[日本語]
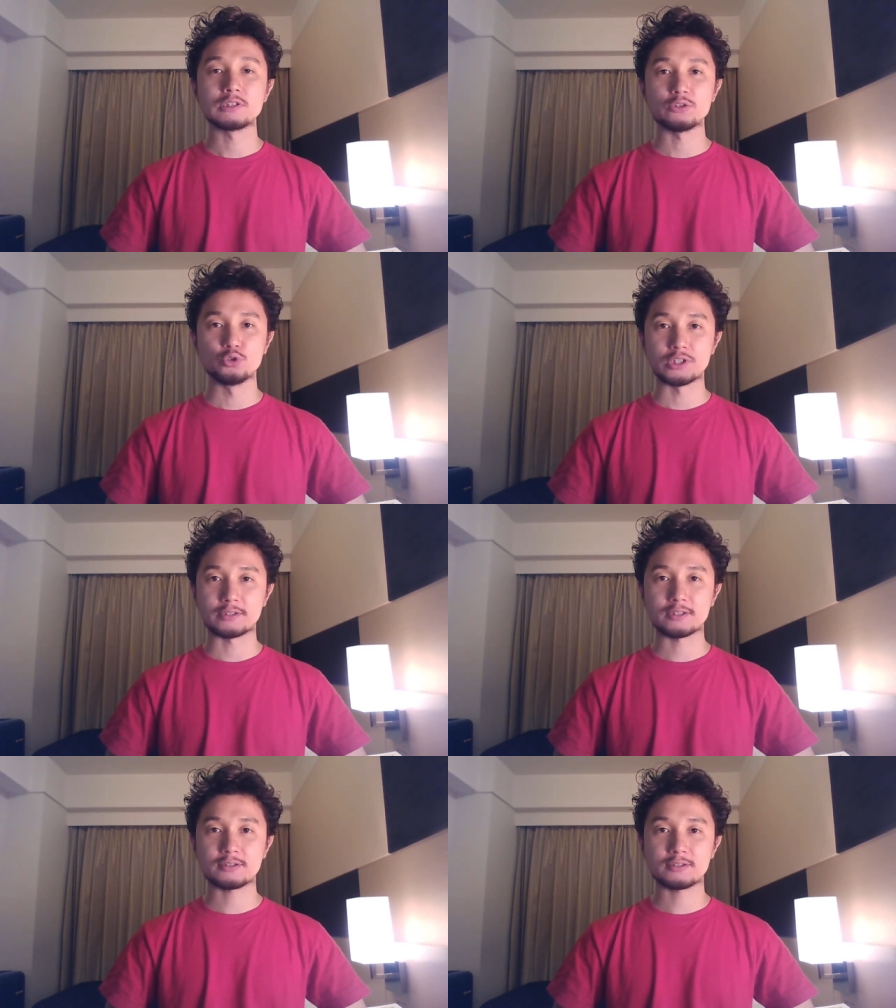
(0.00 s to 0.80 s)
ゆう
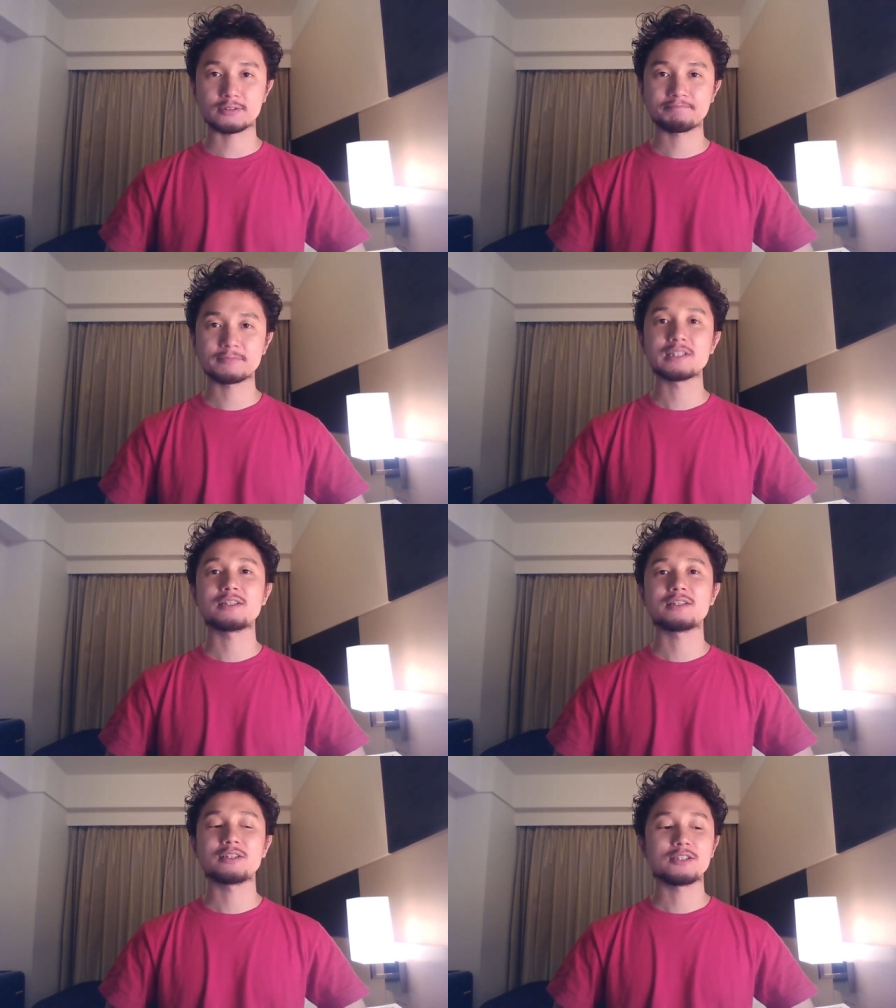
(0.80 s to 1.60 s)
ちゃんです。
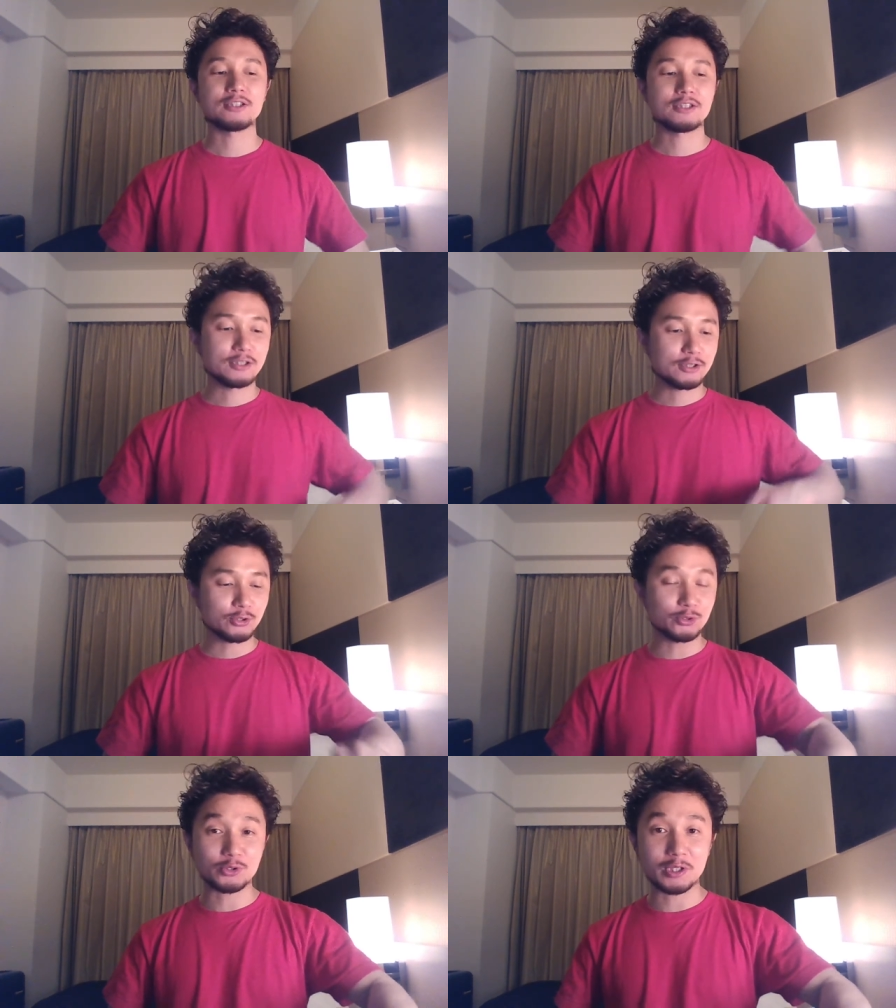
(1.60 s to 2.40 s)

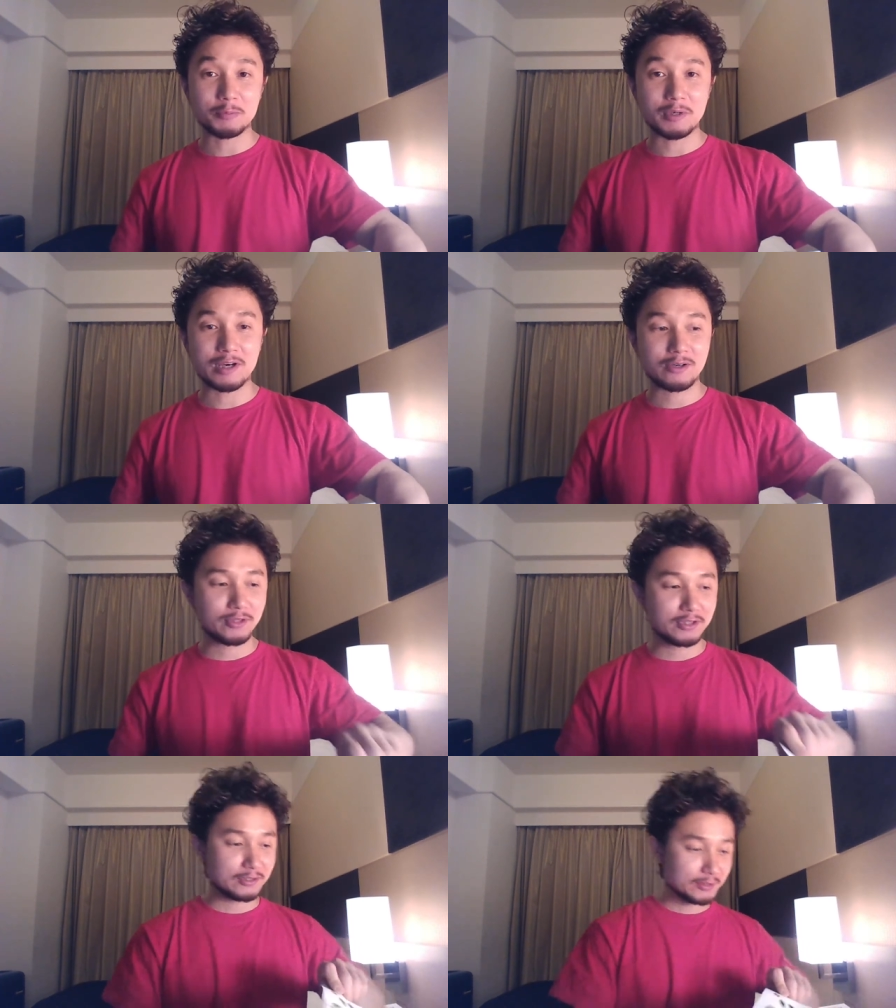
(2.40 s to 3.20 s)
今日のテーマは
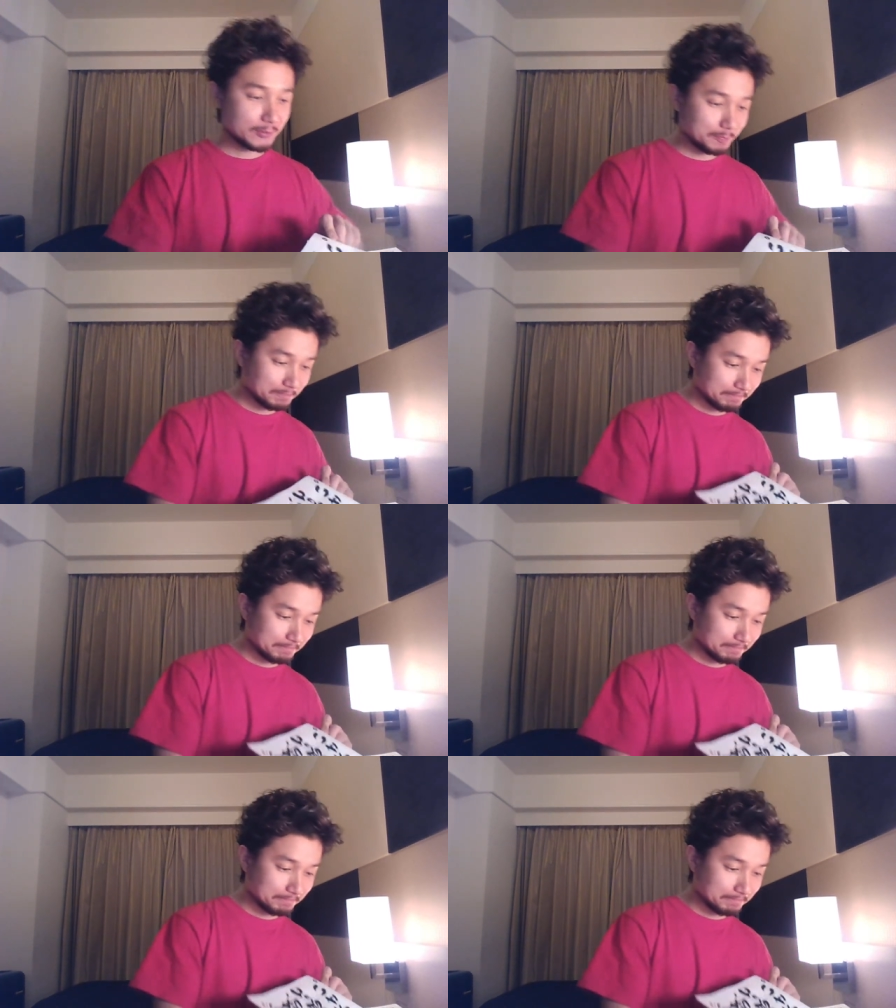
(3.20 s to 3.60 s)
これです。